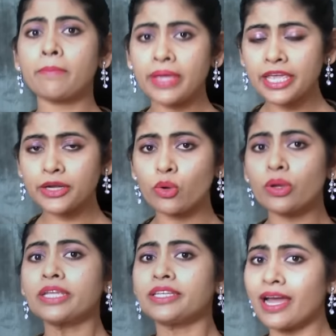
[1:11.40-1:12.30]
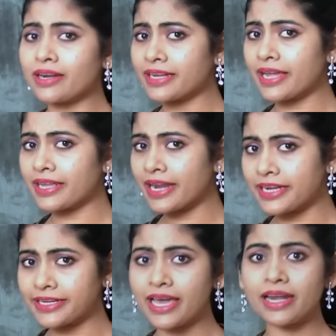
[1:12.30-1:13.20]
మీరు యంగ్ టైగర్
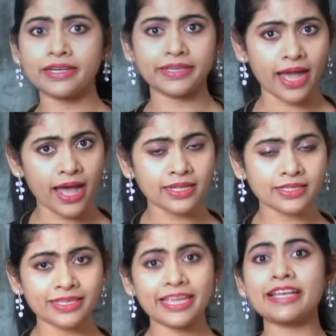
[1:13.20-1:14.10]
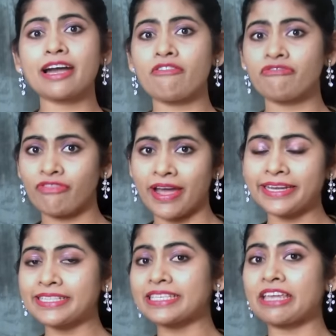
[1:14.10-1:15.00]
ఎన్టీఆర్ డాన్స్ ఇంకా
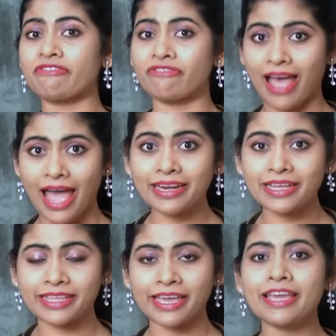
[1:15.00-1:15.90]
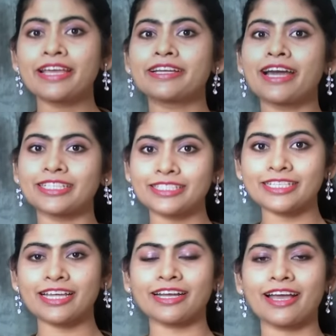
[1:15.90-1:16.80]
ఫైట్స్కి ఫ్యాన్ అయితే
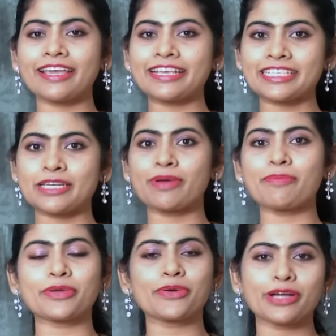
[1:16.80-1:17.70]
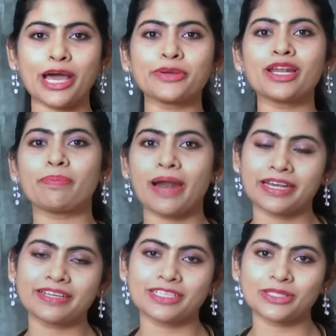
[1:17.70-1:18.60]
ఖచ్చితంగా ఈ సినిమా మీకు కన్నుల
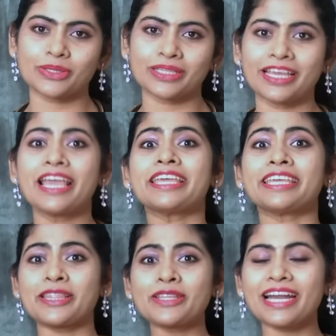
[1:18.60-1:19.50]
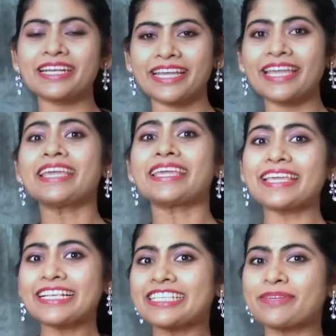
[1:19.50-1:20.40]
పండుగ ఇస్తుంది ఎందుకంటే
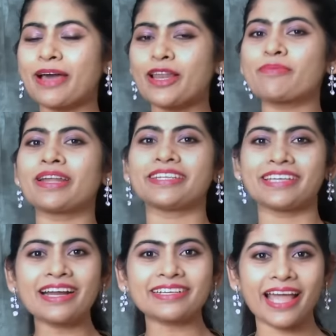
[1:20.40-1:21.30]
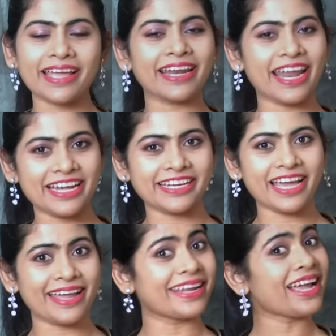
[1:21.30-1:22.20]
ఈ సినిమాలో మన యంగ్ టైగర్
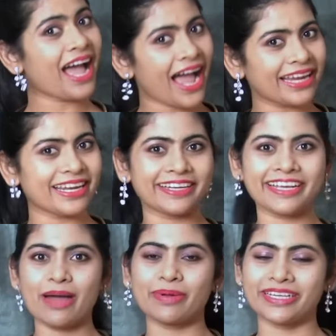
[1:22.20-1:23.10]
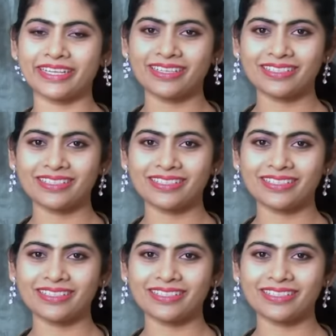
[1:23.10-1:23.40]
ఎన్టీఆర్ఏ హైలైట్ కాబట్టి